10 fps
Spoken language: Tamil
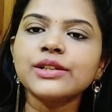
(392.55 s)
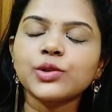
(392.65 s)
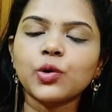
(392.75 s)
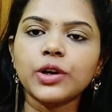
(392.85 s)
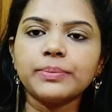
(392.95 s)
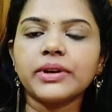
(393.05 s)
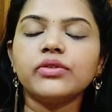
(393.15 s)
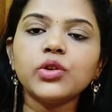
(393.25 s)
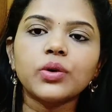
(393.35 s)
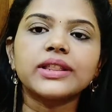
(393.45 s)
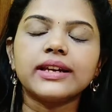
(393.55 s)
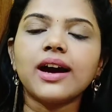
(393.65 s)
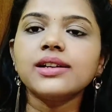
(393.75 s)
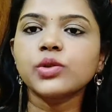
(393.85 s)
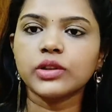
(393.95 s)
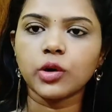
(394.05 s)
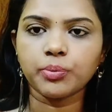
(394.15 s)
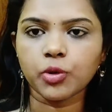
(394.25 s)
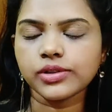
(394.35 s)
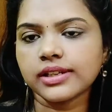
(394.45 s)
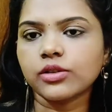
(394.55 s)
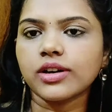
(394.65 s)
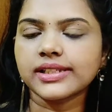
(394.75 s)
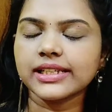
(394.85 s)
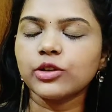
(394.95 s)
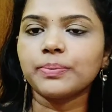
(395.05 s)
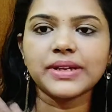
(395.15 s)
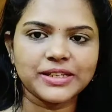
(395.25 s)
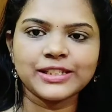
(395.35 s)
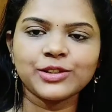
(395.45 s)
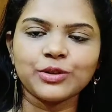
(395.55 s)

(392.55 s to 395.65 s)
ஸோ இப்போ ரிவ்யூ வந்துடலாம் ஸோ இதோட ப்ரோஸ் அண்ட் கான்ஸ் இதோட ப்ளஸ்